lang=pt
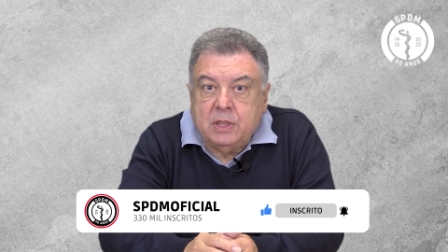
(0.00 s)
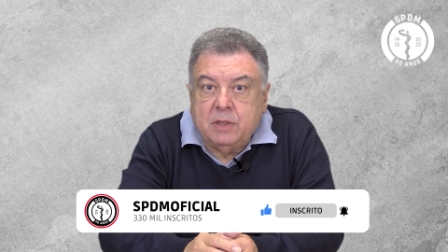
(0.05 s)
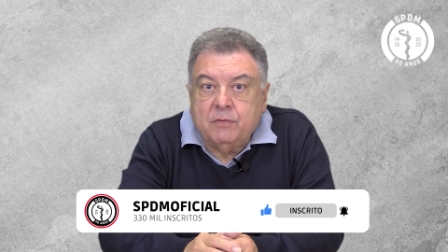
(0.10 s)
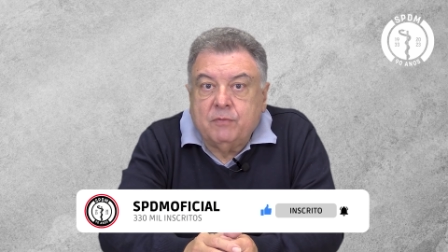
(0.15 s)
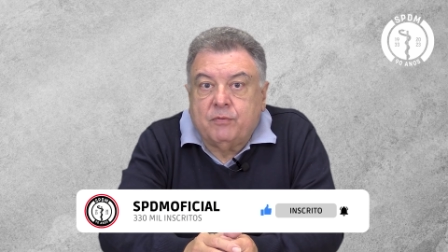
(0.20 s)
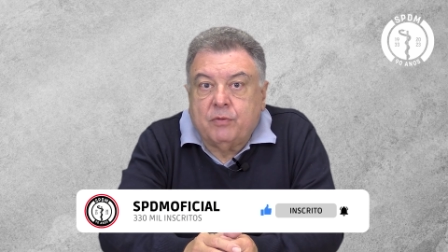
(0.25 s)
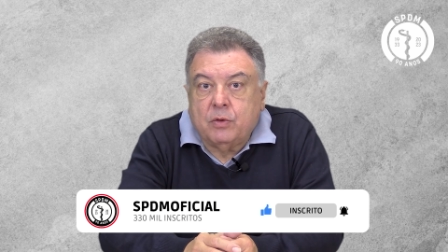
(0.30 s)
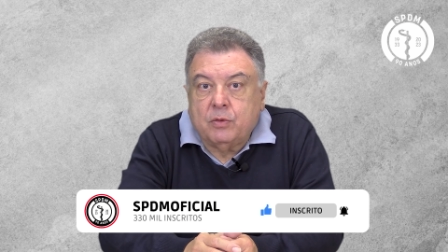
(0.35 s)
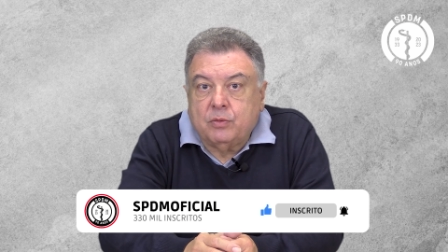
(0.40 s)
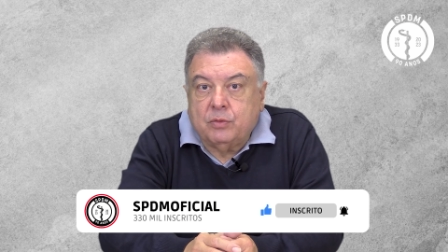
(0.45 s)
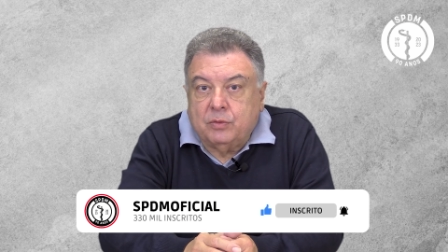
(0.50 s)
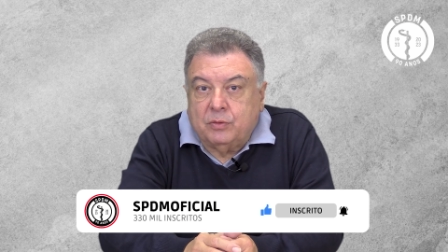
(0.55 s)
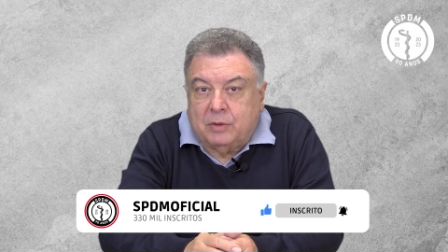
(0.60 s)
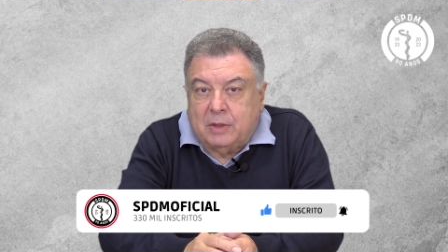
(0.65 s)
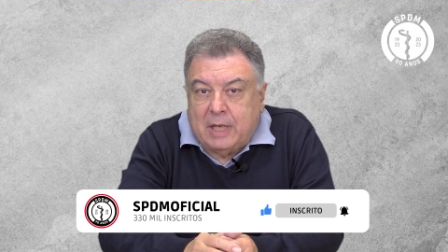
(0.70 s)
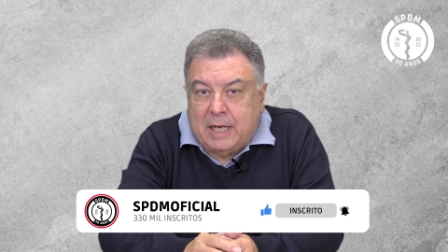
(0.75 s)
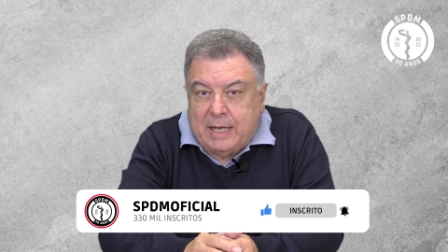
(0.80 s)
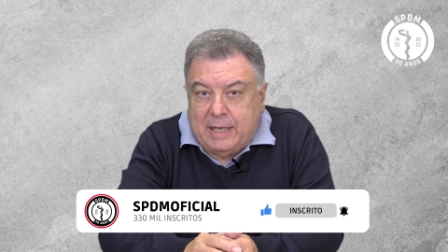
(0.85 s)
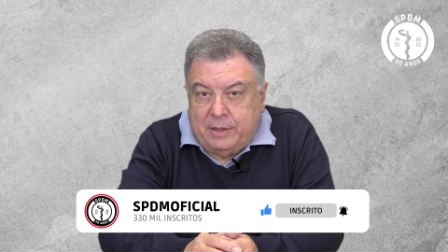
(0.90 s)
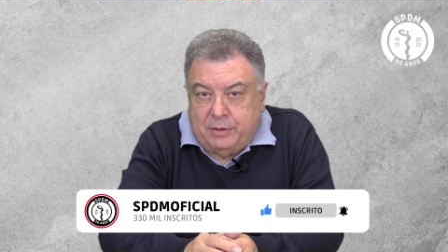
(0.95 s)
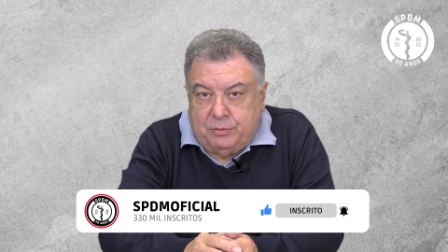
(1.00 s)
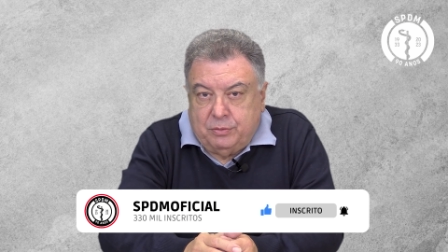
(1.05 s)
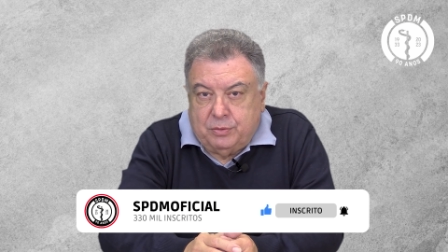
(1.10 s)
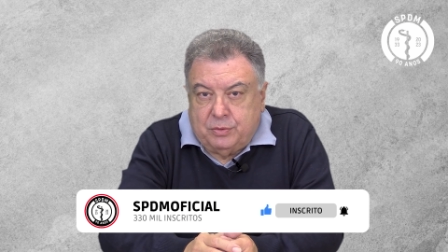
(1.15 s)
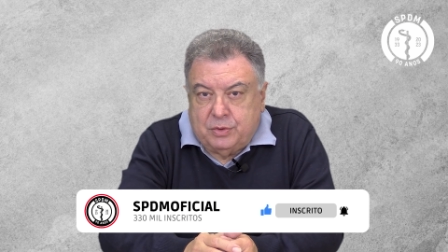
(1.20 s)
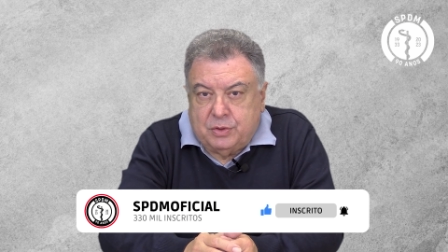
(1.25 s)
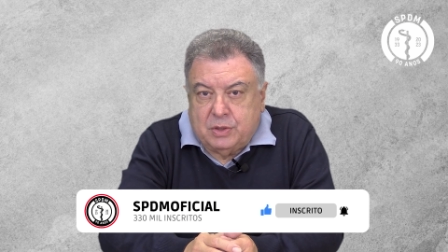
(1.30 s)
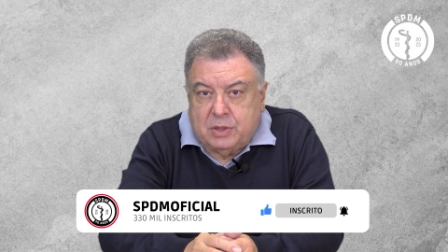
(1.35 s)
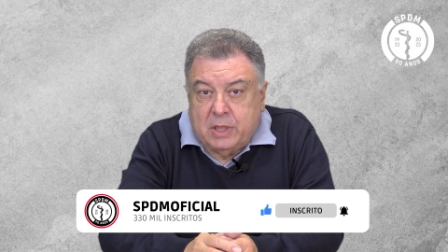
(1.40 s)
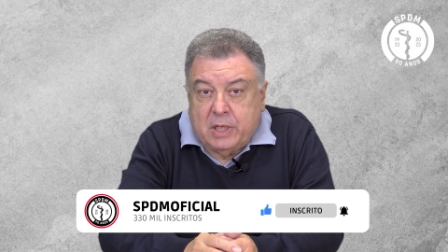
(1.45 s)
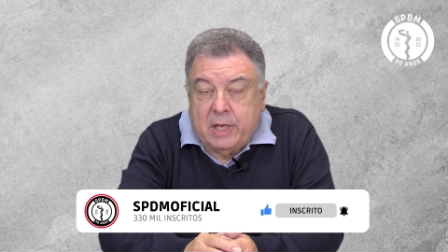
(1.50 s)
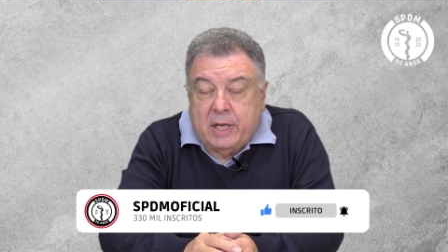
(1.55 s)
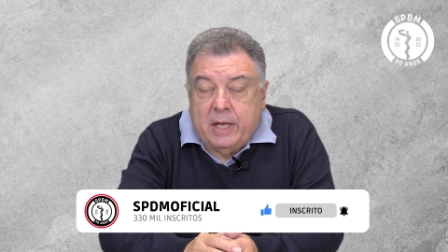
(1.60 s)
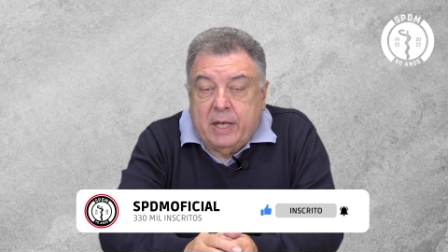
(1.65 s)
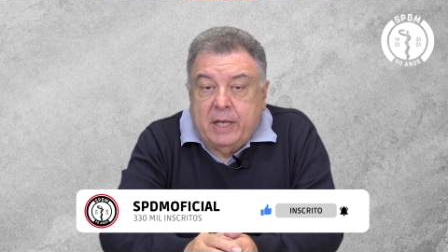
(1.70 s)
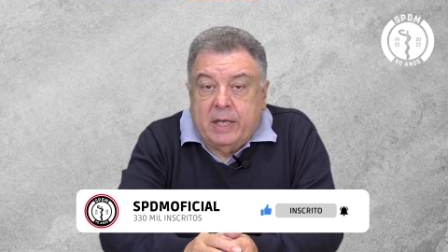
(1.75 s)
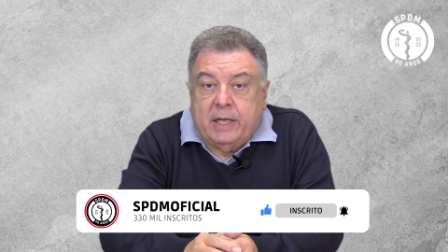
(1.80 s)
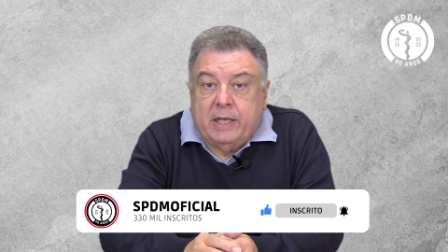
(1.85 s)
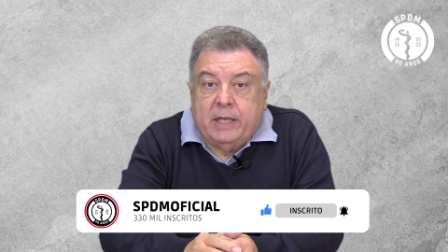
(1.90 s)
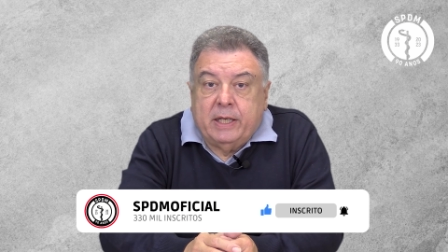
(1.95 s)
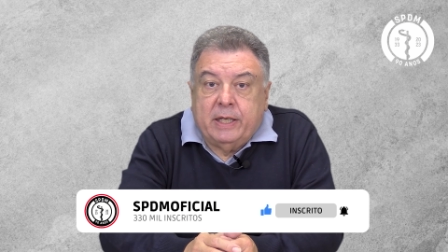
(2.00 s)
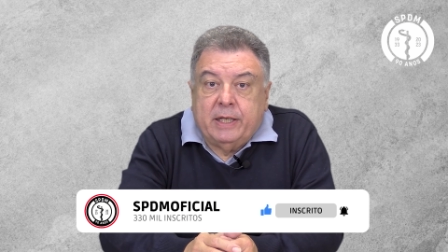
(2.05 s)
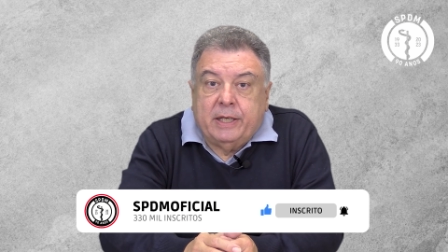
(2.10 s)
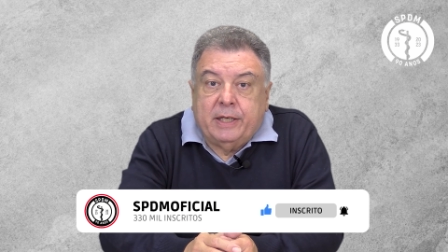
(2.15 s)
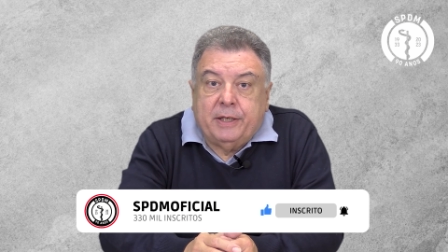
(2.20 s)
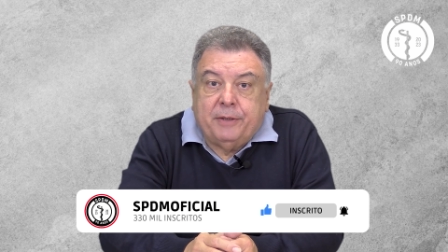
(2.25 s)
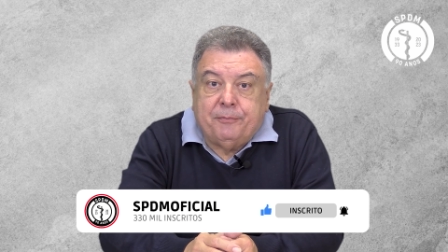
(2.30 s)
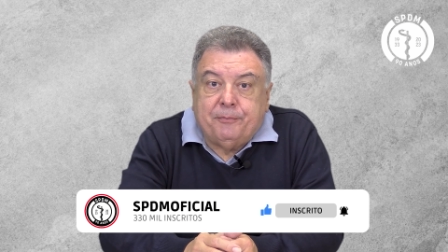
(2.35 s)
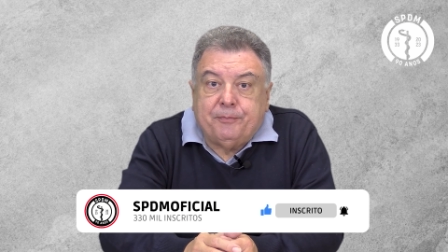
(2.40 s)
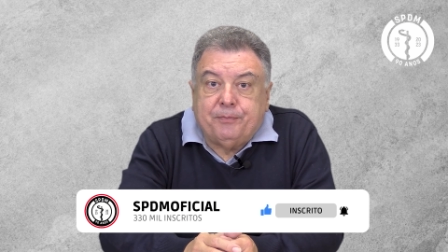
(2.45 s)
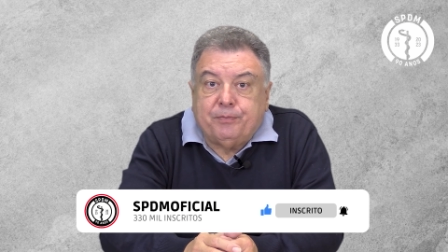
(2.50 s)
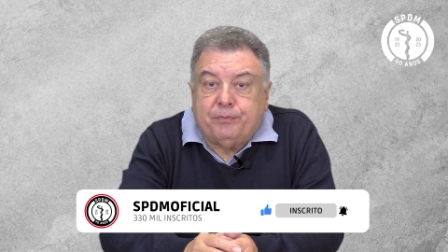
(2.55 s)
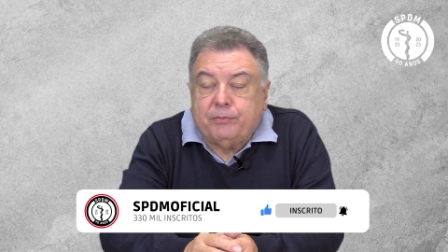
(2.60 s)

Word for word: involuntários, é,